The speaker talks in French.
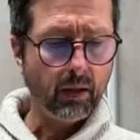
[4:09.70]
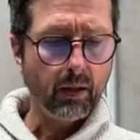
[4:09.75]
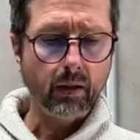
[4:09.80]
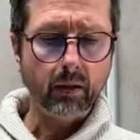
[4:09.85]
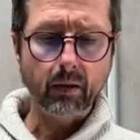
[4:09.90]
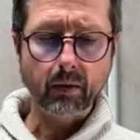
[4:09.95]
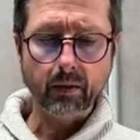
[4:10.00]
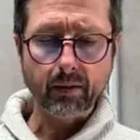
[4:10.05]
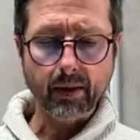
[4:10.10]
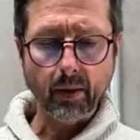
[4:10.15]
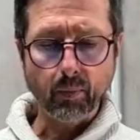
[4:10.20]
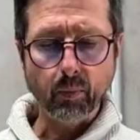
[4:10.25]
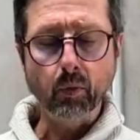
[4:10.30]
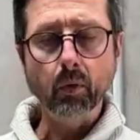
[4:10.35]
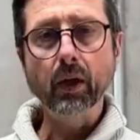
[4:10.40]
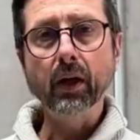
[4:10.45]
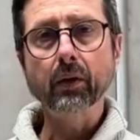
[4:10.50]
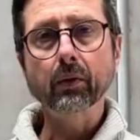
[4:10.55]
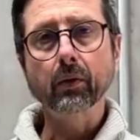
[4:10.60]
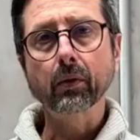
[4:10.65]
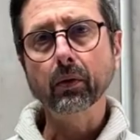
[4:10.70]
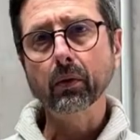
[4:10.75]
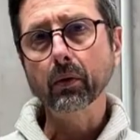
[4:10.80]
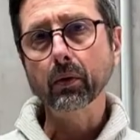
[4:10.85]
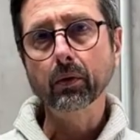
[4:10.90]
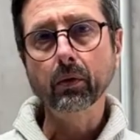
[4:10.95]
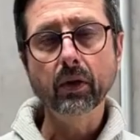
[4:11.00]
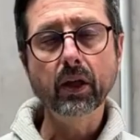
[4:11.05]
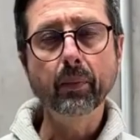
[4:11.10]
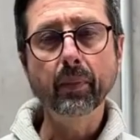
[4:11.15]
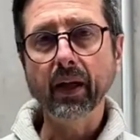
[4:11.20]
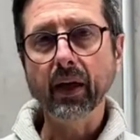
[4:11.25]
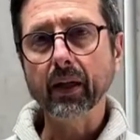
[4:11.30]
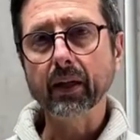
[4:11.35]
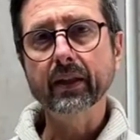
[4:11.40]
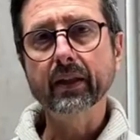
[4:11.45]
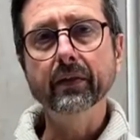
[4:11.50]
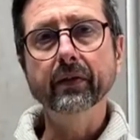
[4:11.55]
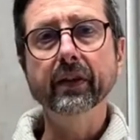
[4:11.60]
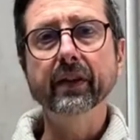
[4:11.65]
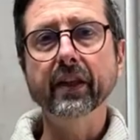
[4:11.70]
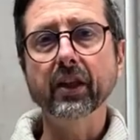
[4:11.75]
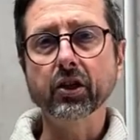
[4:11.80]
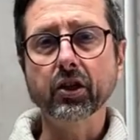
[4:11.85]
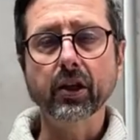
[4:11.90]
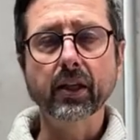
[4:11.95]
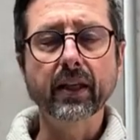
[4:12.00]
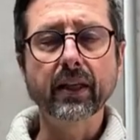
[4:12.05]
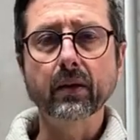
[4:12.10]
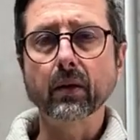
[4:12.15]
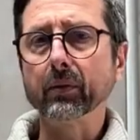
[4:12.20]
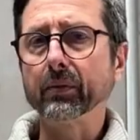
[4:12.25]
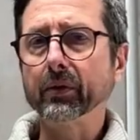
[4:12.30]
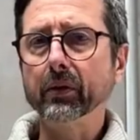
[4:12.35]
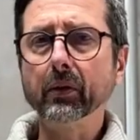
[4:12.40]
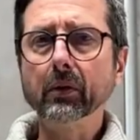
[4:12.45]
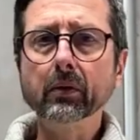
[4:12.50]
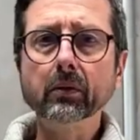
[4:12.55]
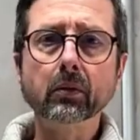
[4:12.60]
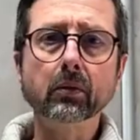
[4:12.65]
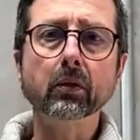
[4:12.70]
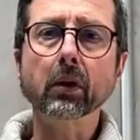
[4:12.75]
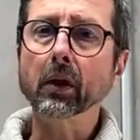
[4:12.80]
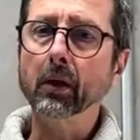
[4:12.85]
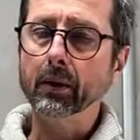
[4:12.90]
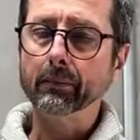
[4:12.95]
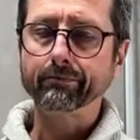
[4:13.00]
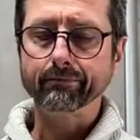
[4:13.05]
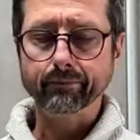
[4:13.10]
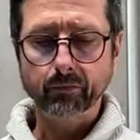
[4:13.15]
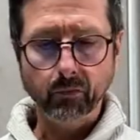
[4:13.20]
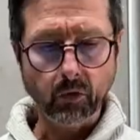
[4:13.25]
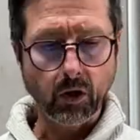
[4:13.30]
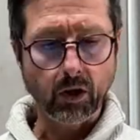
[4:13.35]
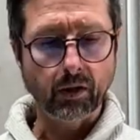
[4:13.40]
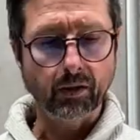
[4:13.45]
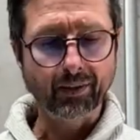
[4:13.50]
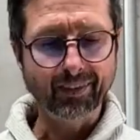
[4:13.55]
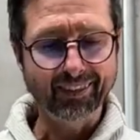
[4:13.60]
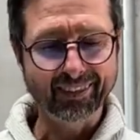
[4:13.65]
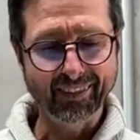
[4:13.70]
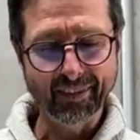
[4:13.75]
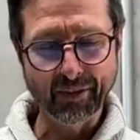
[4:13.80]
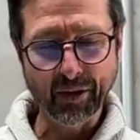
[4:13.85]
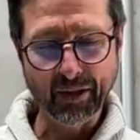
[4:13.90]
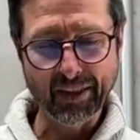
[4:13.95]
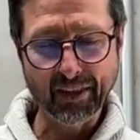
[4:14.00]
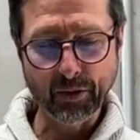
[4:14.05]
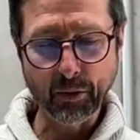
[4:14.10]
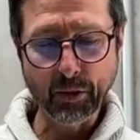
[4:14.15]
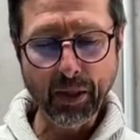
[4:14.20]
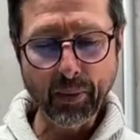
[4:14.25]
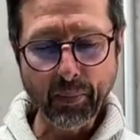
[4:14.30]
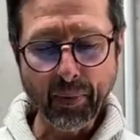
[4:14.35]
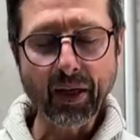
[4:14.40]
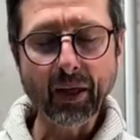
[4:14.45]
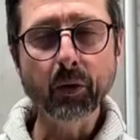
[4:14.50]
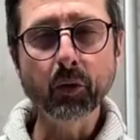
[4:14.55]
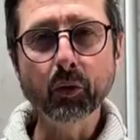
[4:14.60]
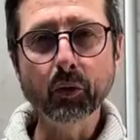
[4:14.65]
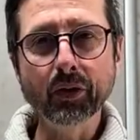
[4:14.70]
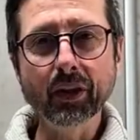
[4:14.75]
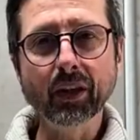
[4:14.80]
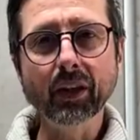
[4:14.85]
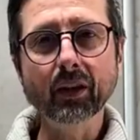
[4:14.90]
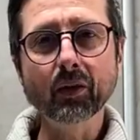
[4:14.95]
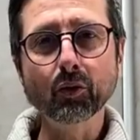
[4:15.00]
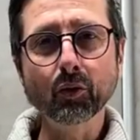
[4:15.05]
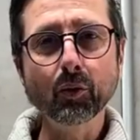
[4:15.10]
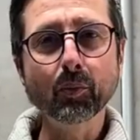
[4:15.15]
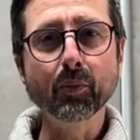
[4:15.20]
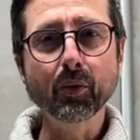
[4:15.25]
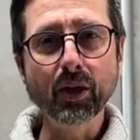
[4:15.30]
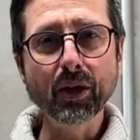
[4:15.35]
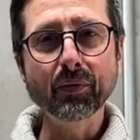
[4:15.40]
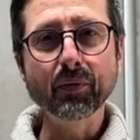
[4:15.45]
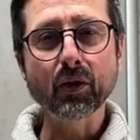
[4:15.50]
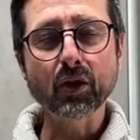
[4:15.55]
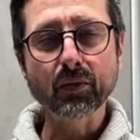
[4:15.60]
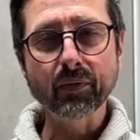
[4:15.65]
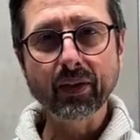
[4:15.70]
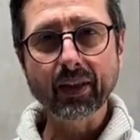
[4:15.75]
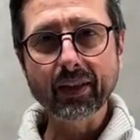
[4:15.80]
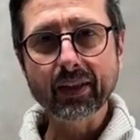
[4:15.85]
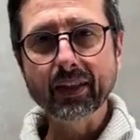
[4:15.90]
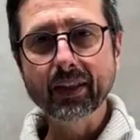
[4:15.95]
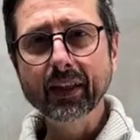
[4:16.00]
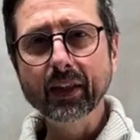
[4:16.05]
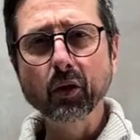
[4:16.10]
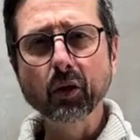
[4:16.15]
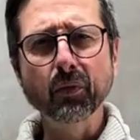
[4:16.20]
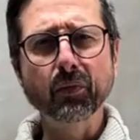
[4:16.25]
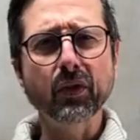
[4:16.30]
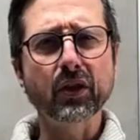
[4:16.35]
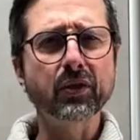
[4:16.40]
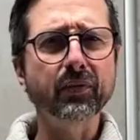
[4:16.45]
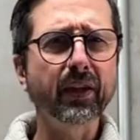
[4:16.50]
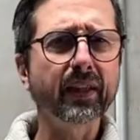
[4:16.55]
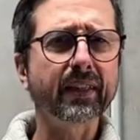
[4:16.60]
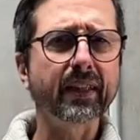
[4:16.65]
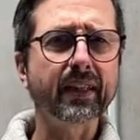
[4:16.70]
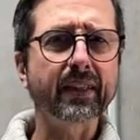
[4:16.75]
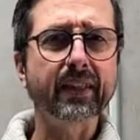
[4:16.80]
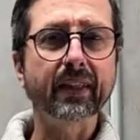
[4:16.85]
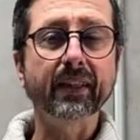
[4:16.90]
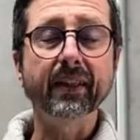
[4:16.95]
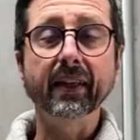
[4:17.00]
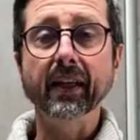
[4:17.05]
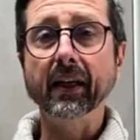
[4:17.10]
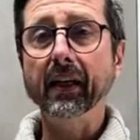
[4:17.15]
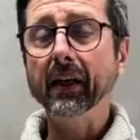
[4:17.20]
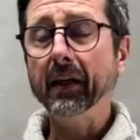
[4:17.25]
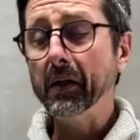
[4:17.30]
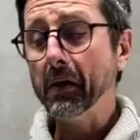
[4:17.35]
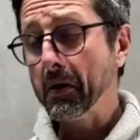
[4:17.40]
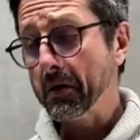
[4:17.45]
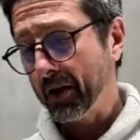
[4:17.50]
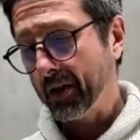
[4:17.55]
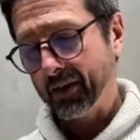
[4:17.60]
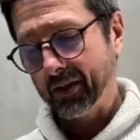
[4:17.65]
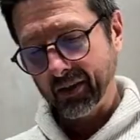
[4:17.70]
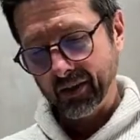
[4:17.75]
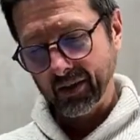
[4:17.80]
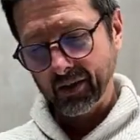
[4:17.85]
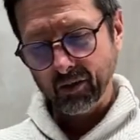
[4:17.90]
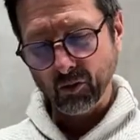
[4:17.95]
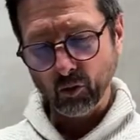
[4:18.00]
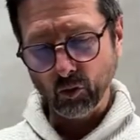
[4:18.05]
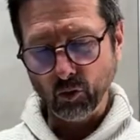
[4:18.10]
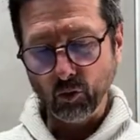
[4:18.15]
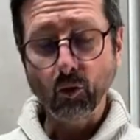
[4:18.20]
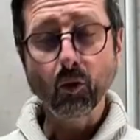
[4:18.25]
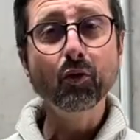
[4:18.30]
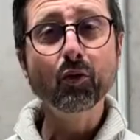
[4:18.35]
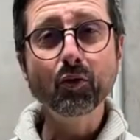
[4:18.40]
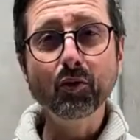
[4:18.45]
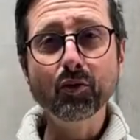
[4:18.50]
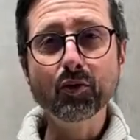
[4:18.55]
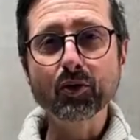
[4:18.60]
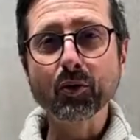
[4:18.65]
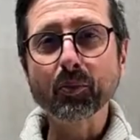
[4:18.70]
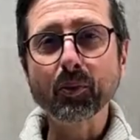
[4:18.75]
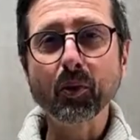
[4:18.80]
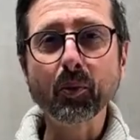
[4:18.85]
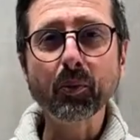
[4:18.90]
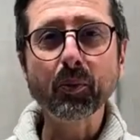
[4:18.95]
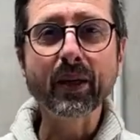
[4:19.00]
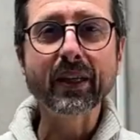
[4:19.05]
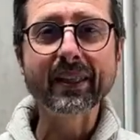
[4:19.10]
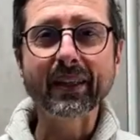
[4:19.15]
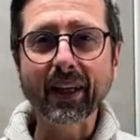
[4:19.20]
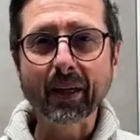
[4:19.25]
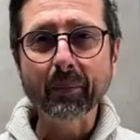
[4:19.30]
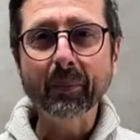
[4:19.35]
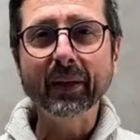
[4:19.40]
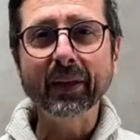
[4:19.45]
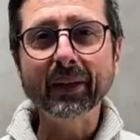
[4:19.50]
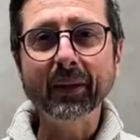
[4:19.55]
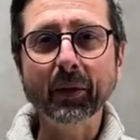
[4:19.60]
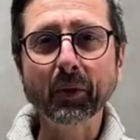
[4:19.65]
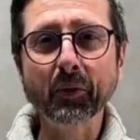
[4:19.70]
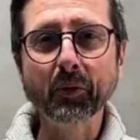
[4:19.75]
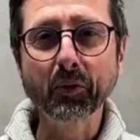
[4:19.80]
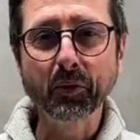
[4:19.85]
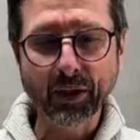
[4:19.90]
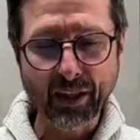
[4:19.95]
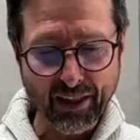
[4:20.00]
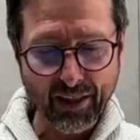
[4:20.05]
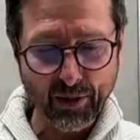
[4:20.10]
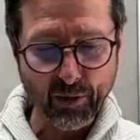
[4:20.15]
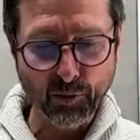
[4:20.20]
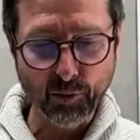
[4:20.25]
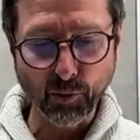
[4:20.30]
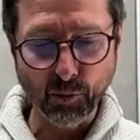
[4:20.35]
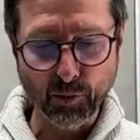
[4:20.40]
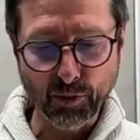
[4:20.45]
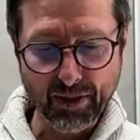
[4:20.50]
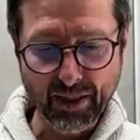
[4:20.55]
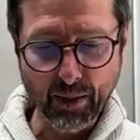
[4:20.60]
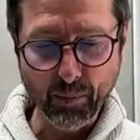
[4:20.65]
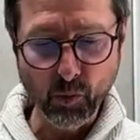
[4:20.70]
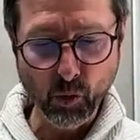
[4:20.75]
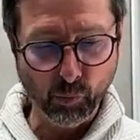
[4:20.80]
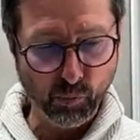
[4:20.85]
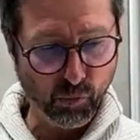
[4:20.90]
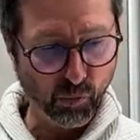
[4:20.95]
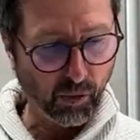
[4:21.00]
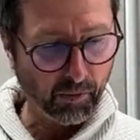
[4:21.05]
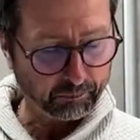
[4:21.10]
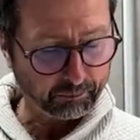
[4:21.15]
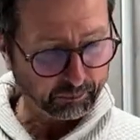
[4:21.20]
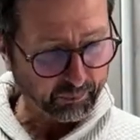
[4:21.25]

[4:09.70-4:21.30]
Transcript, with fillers: euh, ça peut être de l'hyperactivité chez les enfants. Donc voilà, hein, ce n'est pas anodin. Donc polyphosphate, silicophosphate, etc. on ne vous en proposera pas, en tout cas sur le site Biopure.